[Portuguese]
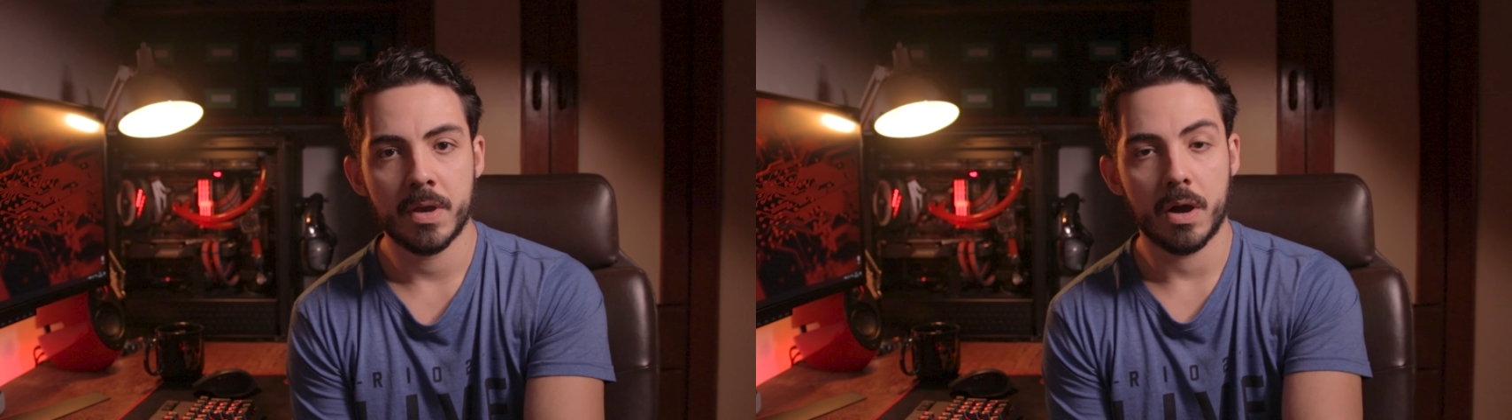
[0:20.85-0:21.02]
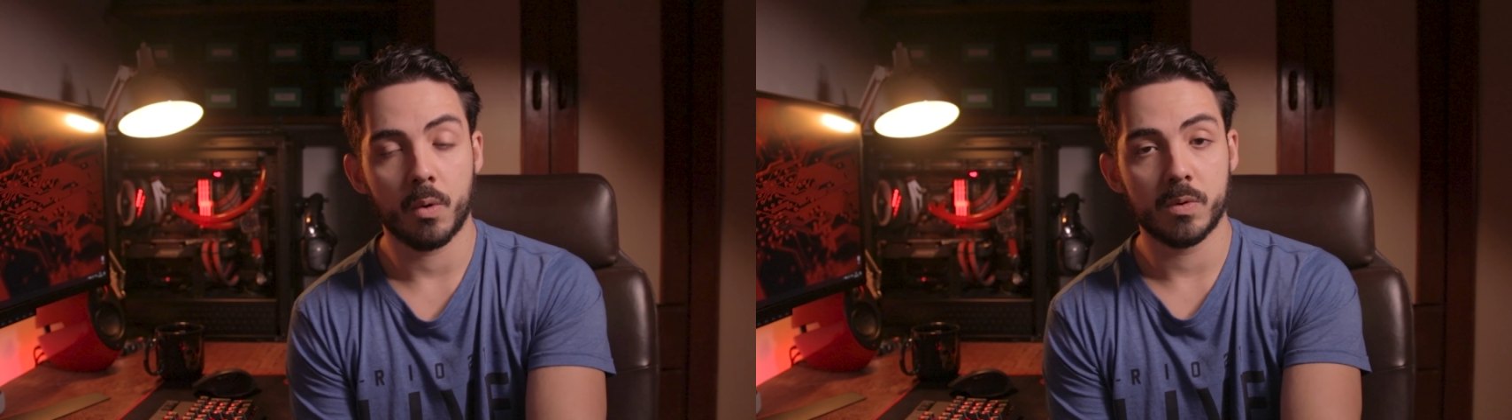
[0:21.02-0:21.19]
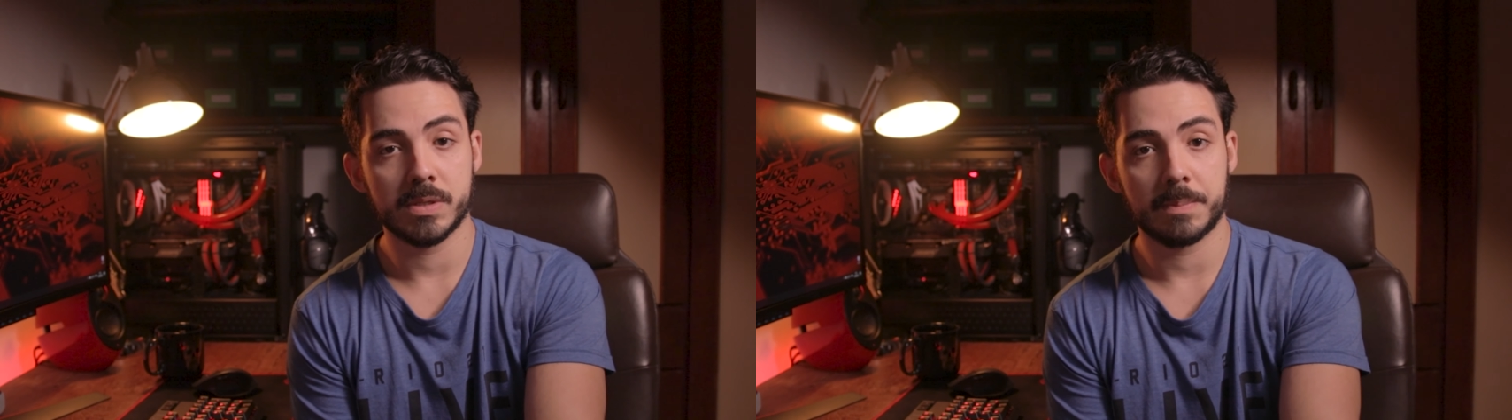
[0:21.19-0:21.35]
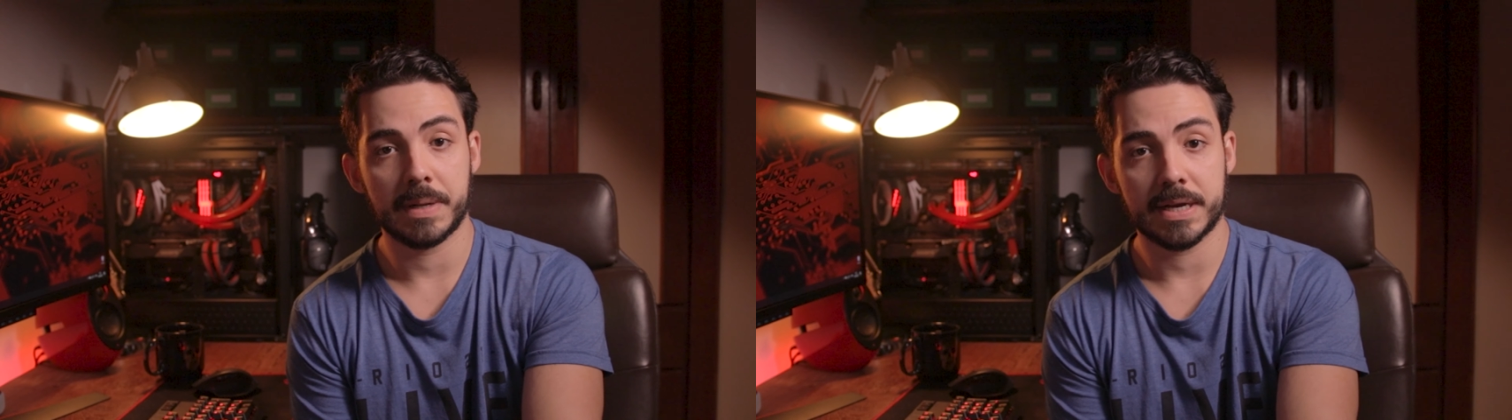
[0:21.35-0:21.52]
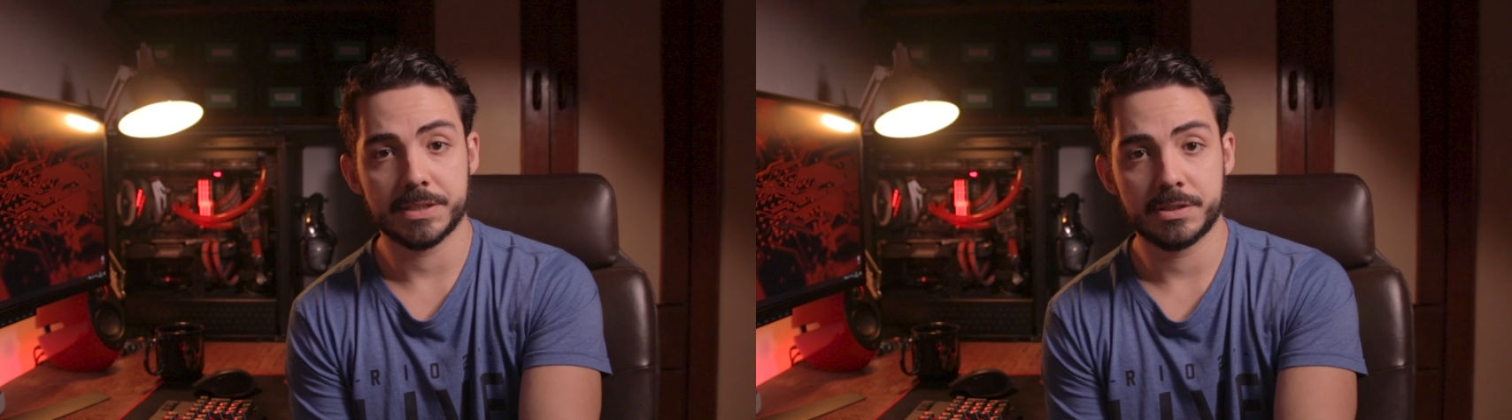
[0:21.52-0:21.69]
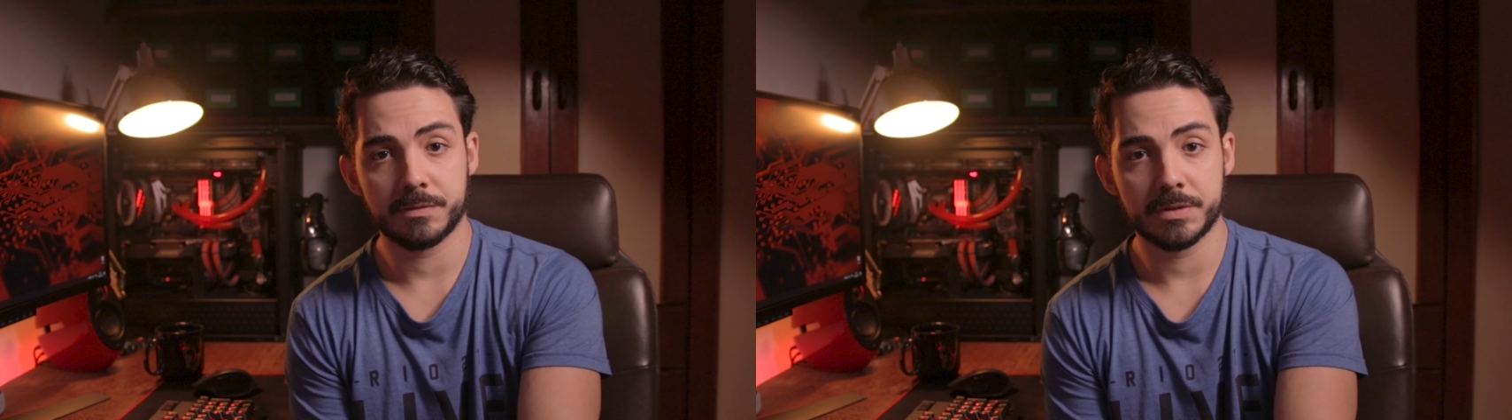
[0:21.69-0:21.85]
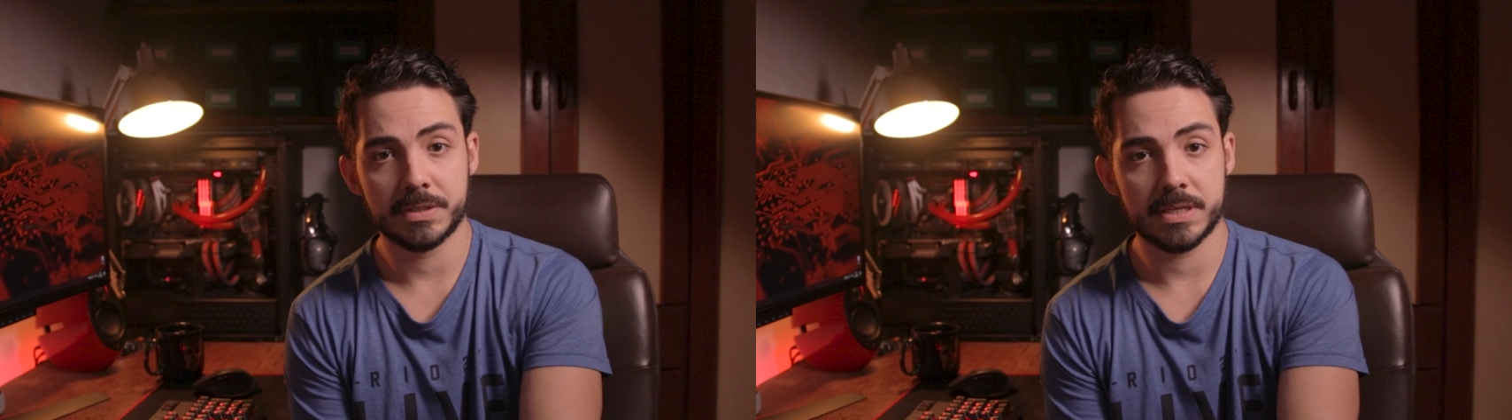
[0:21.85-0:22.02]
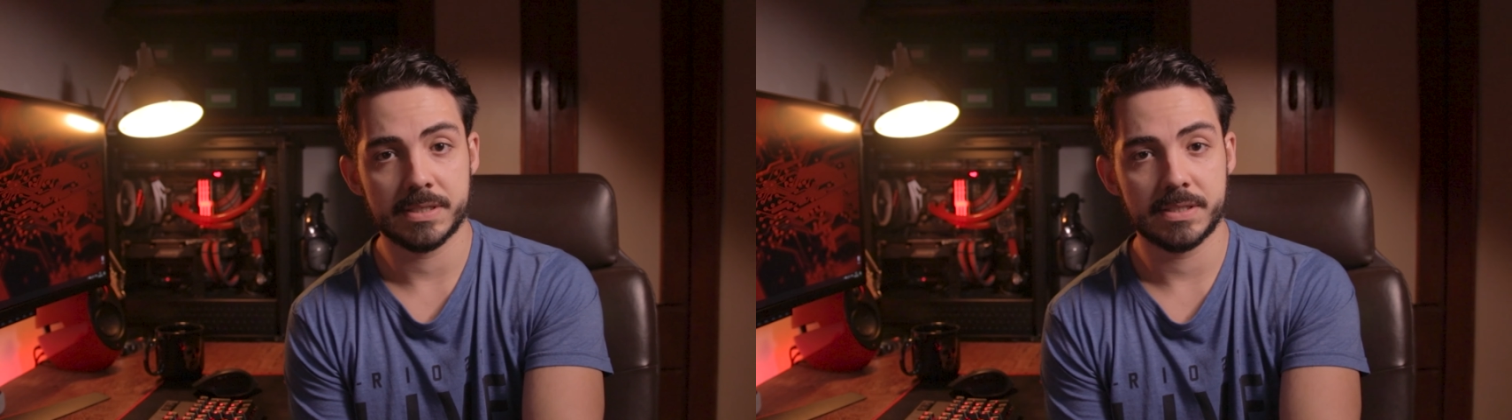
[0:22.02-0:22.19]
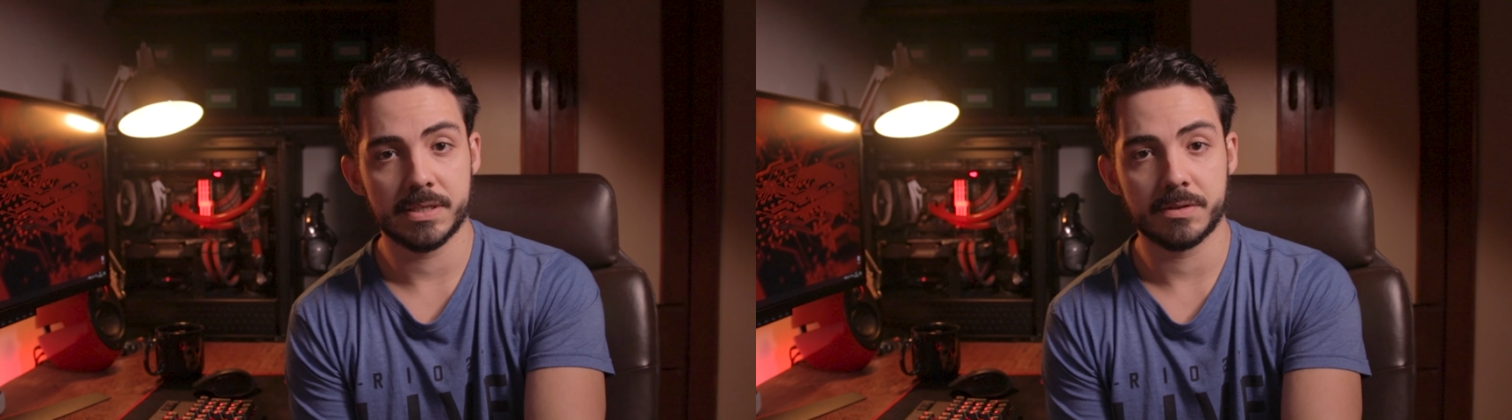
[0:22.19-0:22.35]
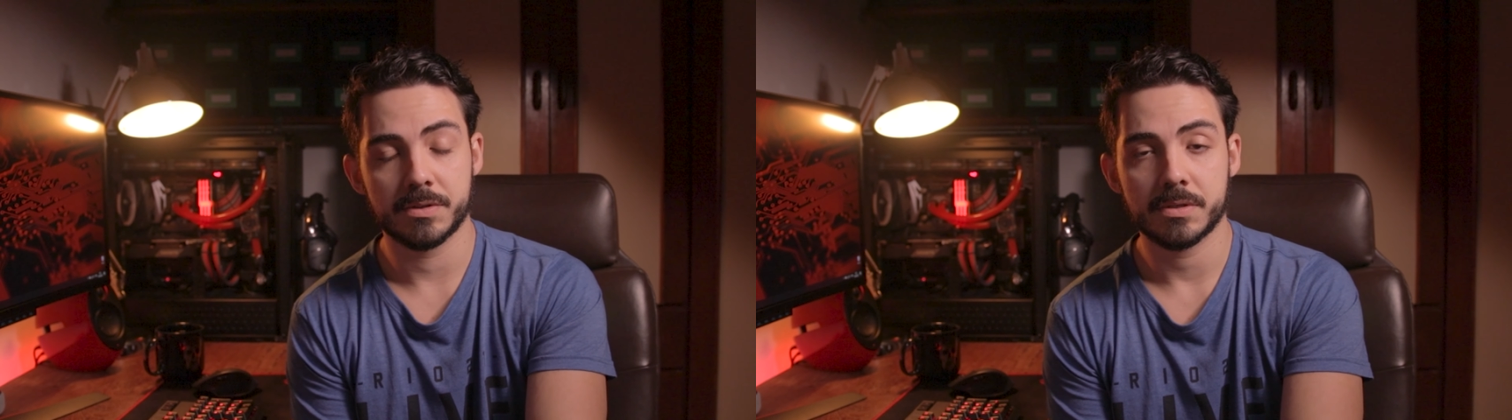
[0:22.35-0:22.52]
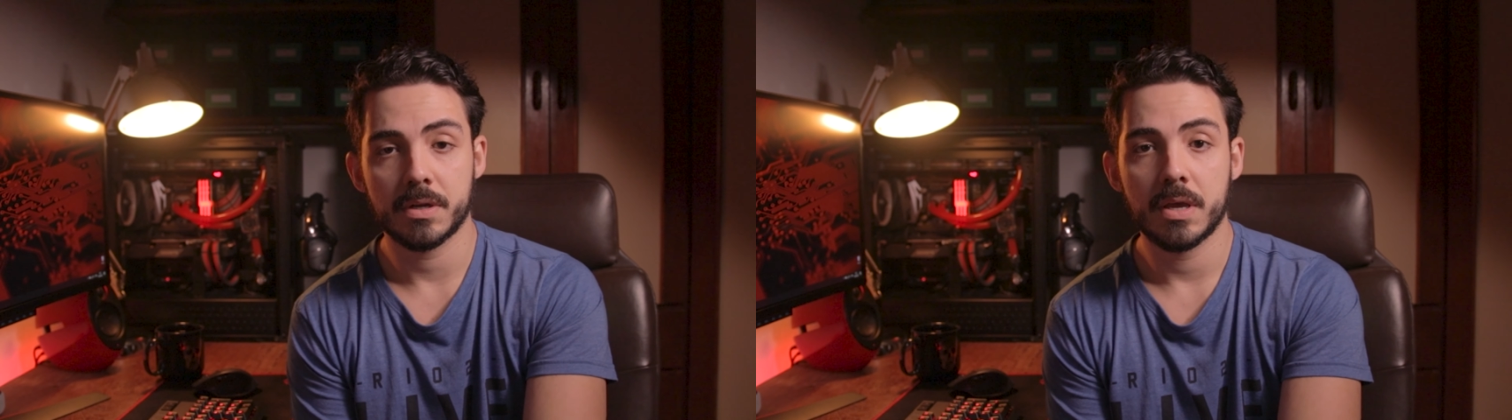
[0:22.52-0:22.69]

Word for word: alguns aplicativos terceiros